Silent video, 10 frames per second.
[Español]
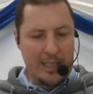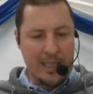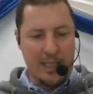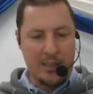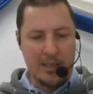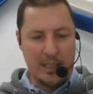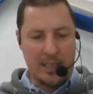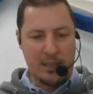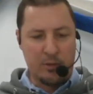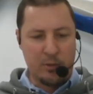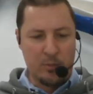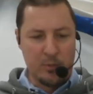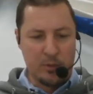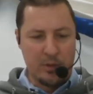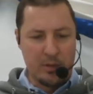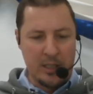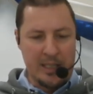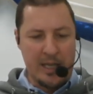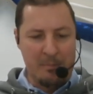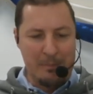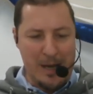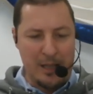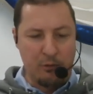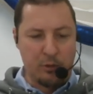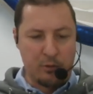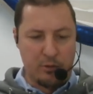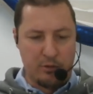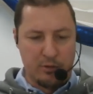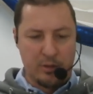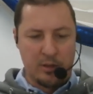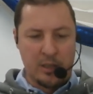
es que somos llamados,